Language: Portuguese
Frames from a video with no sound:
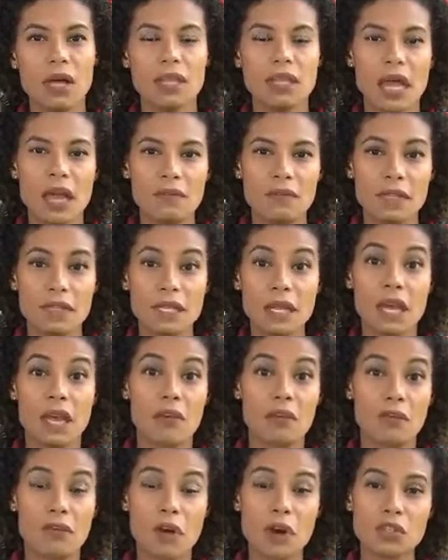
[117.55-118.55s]
devem ser
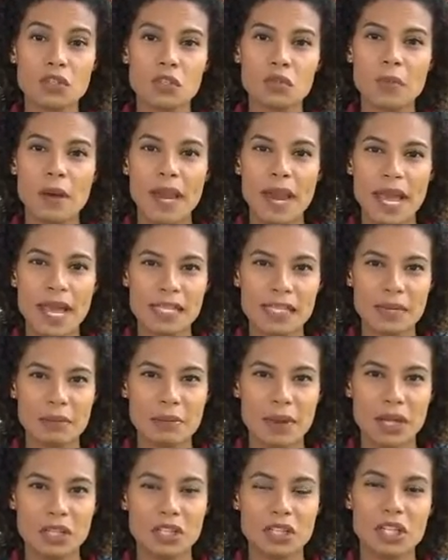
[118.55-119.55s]
reforços para essa
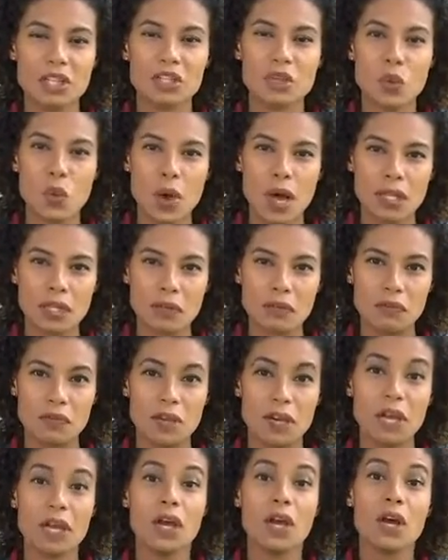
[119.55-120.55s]
partida de
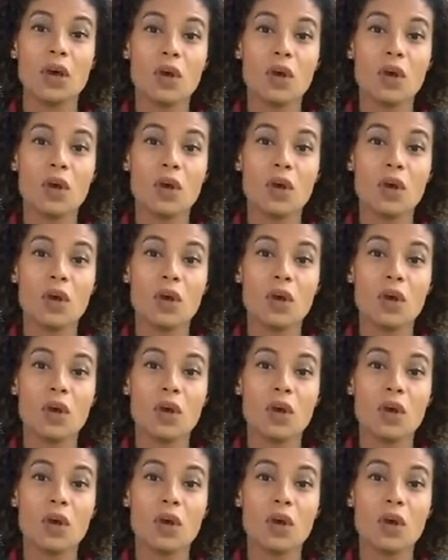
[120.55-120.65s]
quarta-feira